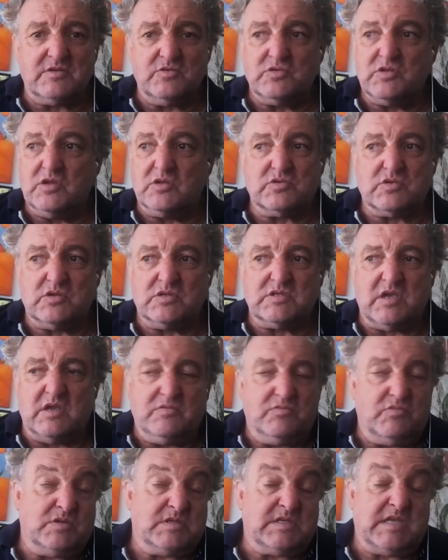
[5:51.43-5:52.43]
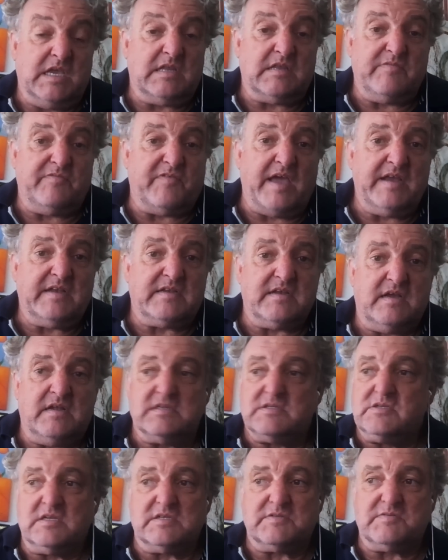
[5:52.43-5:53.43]
Und das, es geht weiter.
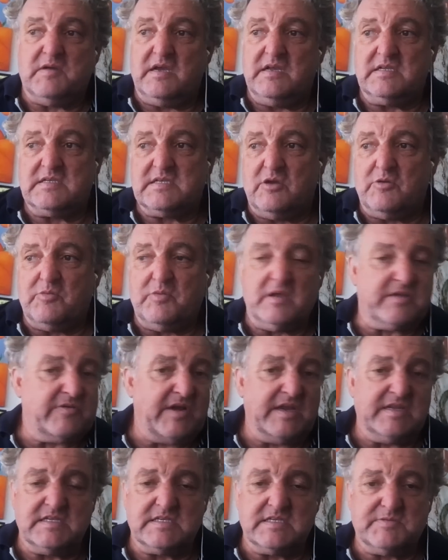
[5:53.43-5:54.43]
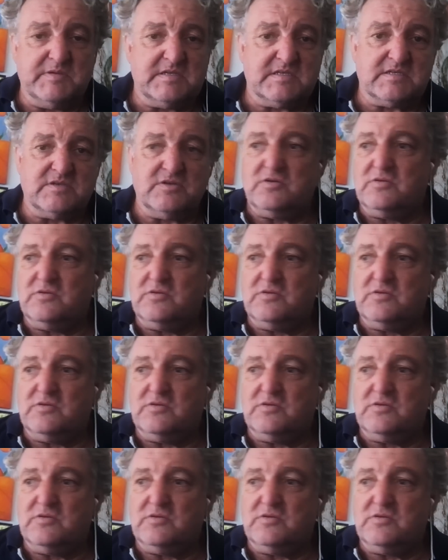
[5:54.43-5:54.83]
Also das war jetzt auch bei Credit Suisse so